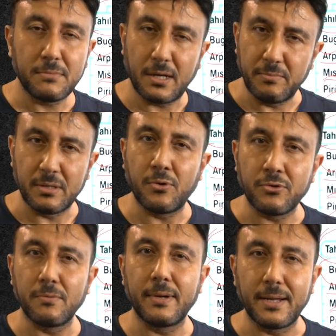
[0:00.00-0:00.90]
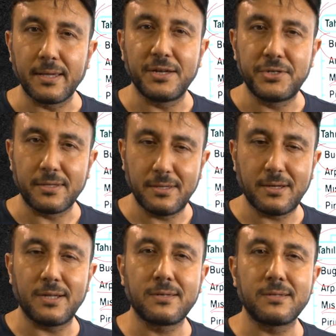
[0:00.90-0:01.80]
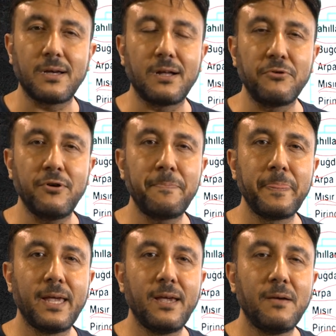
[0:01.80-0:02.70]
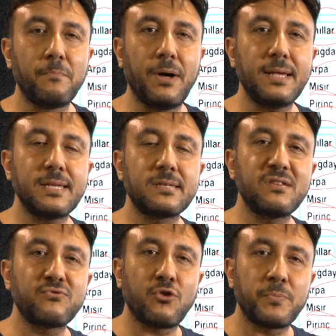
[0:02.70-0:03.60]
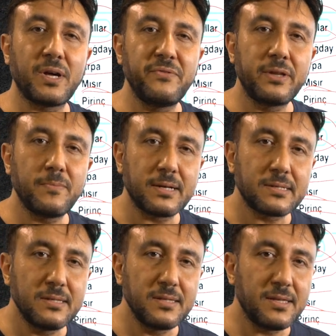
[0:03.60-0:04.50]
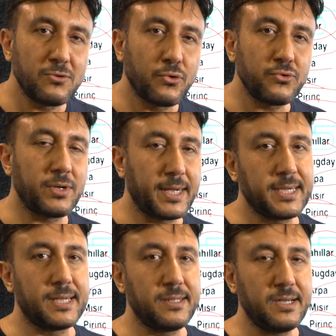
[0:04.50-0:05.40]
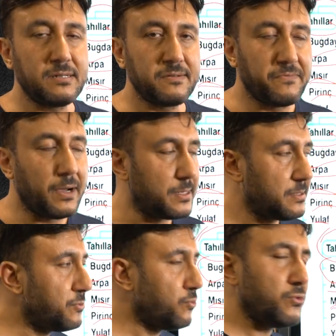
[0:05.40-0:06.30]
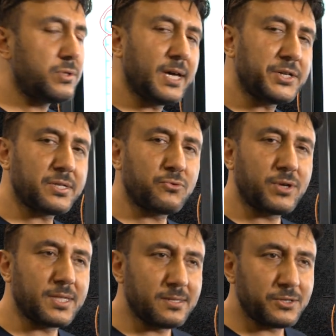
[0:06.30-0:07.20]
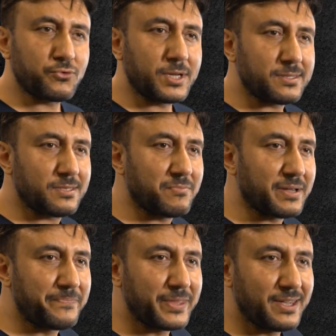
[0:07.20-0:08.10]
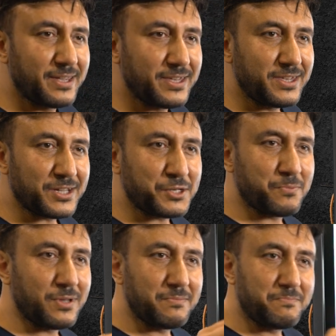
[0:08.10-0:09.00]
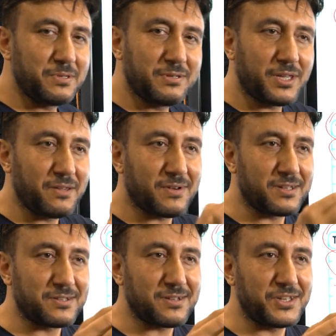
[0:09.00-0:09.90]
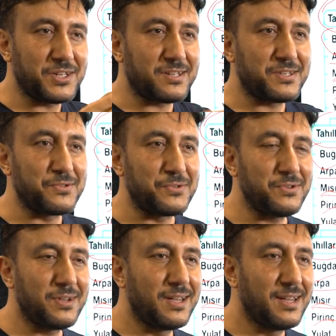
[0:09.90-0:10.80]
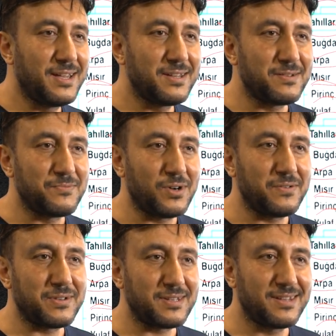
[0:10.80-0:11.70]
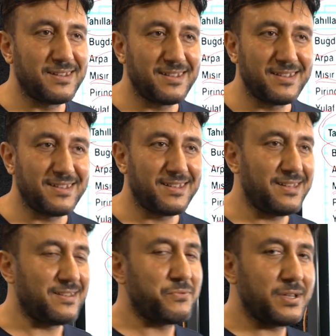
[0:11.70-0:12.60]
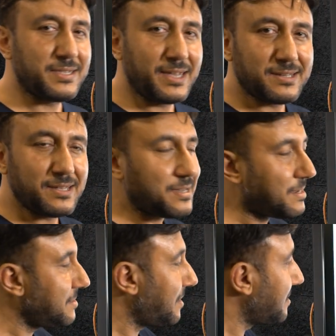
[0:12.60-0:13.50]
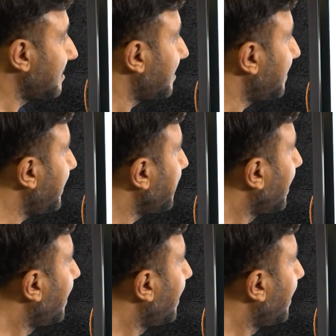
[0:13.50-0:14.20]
Tam bir bordo bereli gerçekten katkı sağlıyor. Bazen sırf toprağın verimi artsın diye de nohut ekenler vardır. Nohut yaş da tüketilir. Tükettin mi? Yaş böyle bir şeyi vardır. Açarsın onu. Muhafaza. Evet, fazla yersen karın ağrıtır tabii.